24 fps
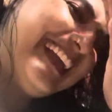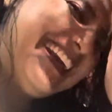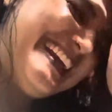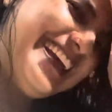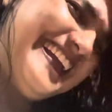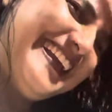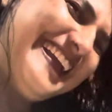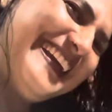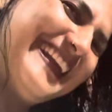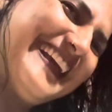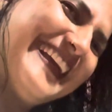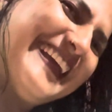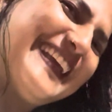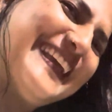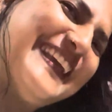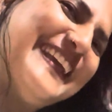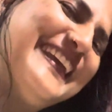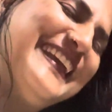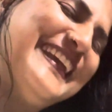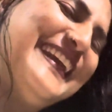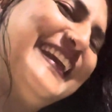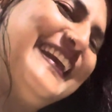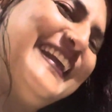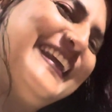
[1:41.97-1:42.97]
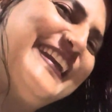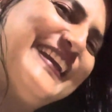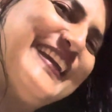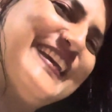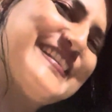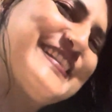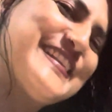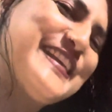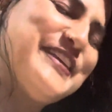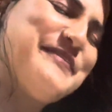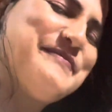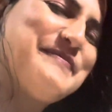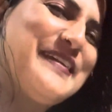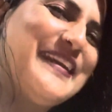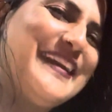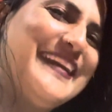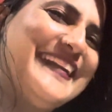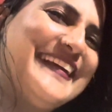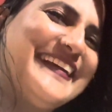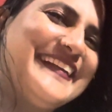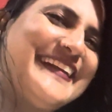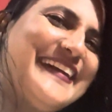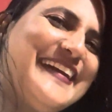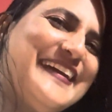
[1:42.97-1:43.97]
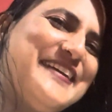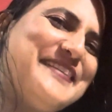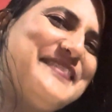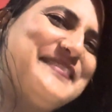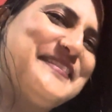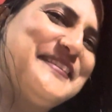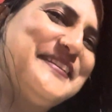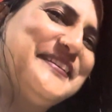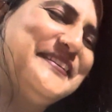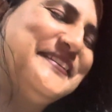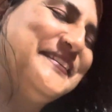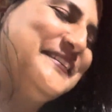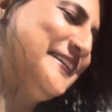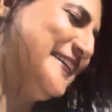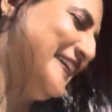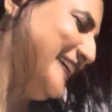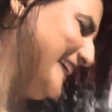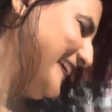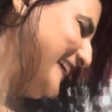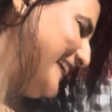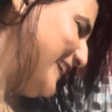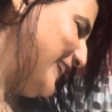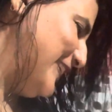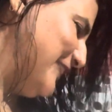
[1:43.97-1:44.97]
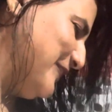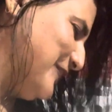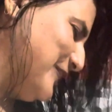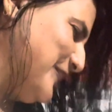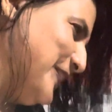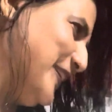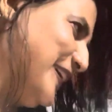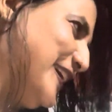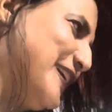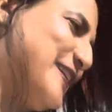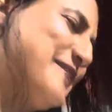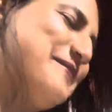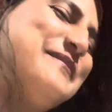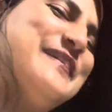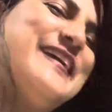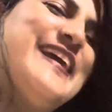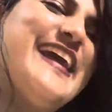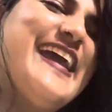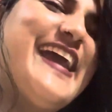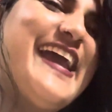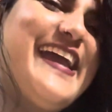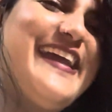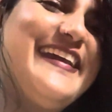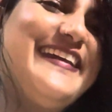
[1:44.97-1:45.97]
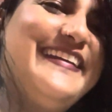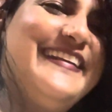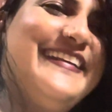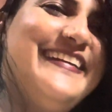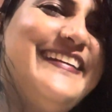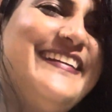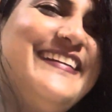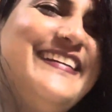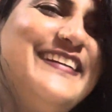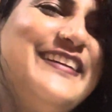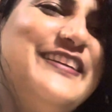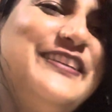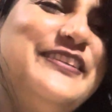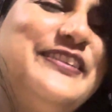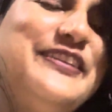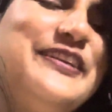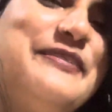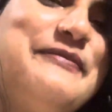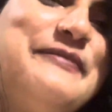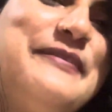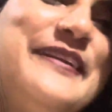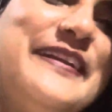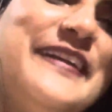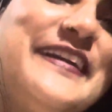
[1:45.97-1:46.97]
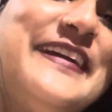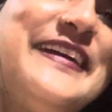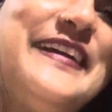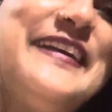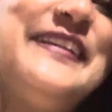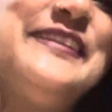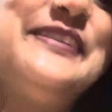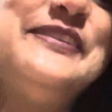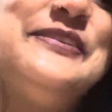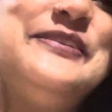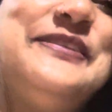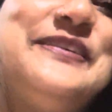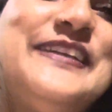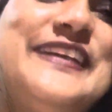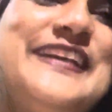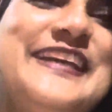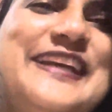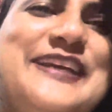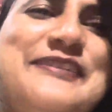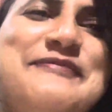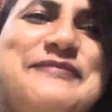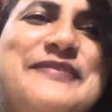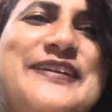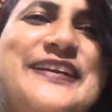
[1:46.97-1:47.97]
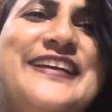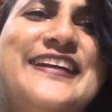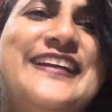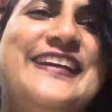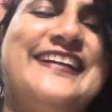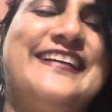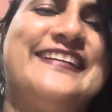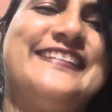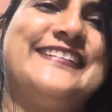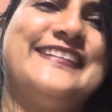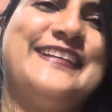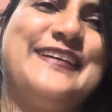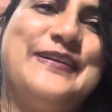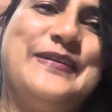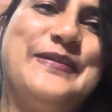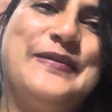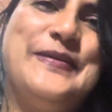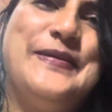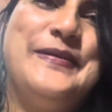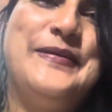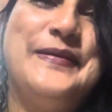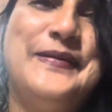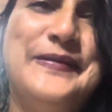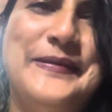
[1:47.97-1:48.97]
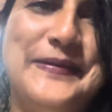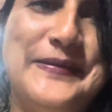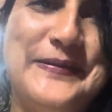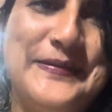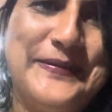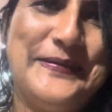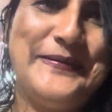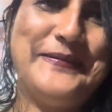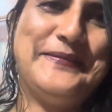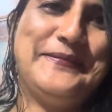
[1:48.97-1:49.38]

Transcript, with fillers: लीना की लीना से ही मन लग रहा है अब तो अब कोई घर में है नीना इतना बड़ा घर है तो अकेले मन नहीं लगता